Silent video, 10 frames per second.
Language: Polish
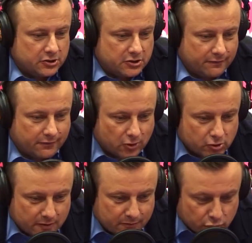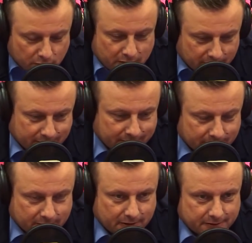się wrogiem numer jeden
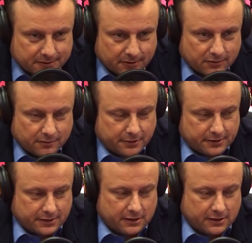koalicji europejskiej.